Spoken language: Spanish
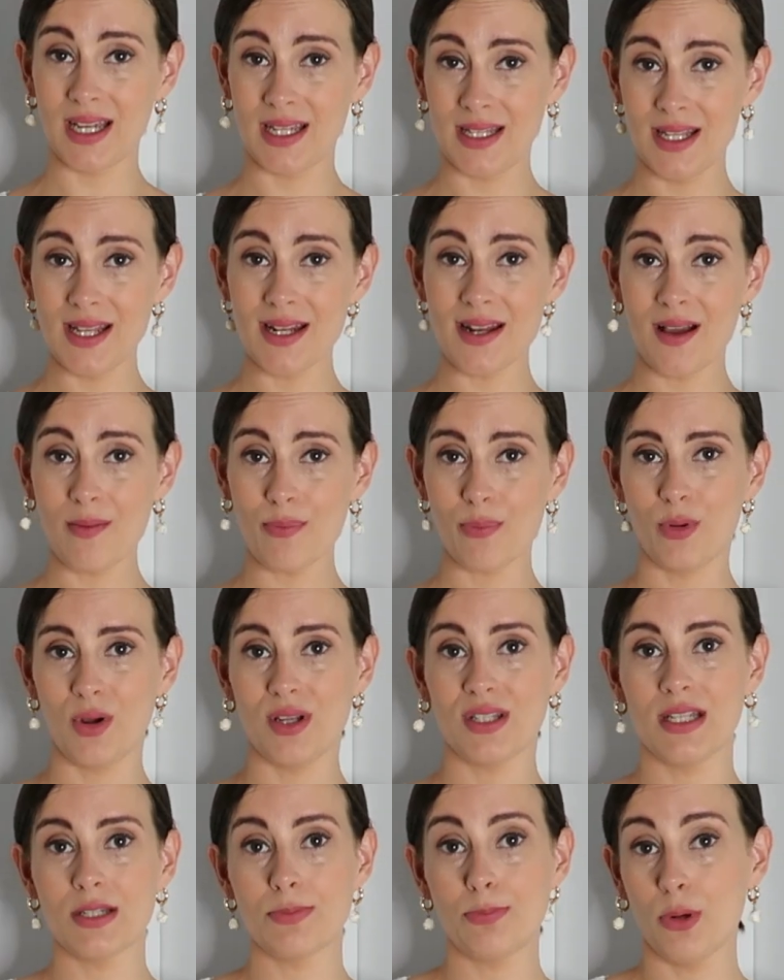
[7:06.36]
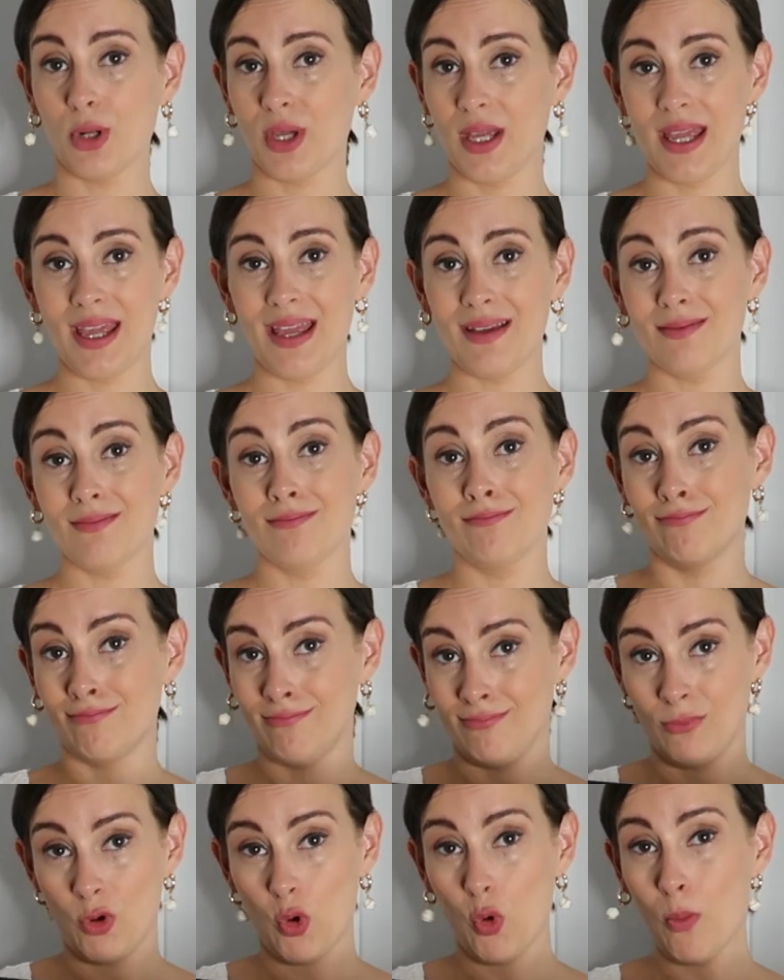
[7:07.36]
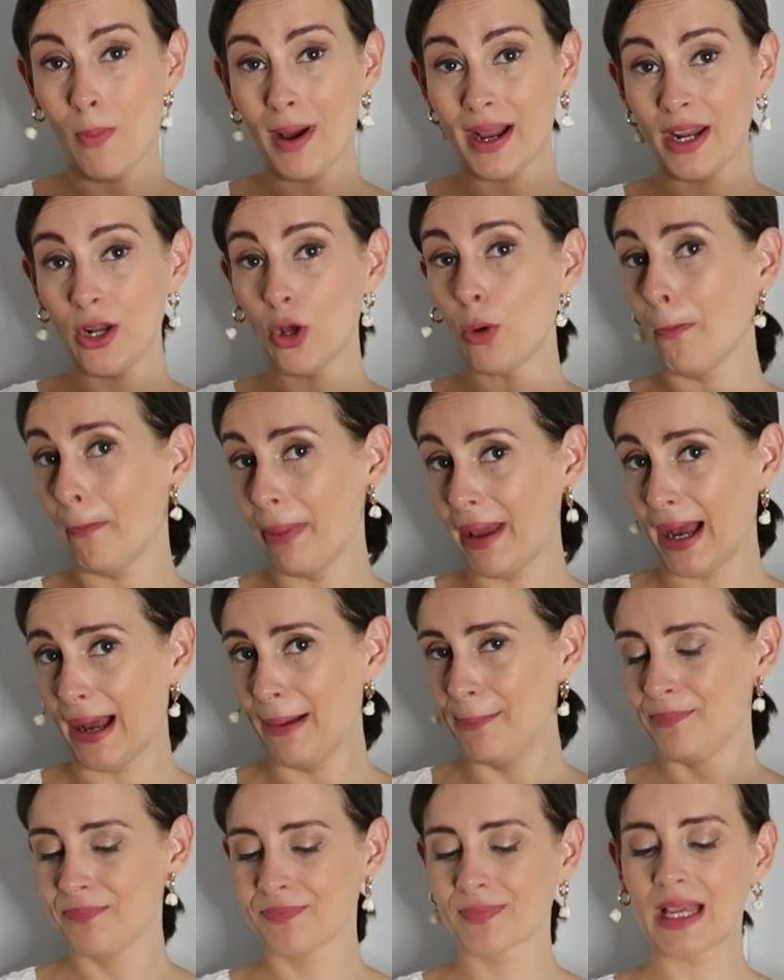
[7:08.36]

chaquetina, pues es porque un vaquero pega.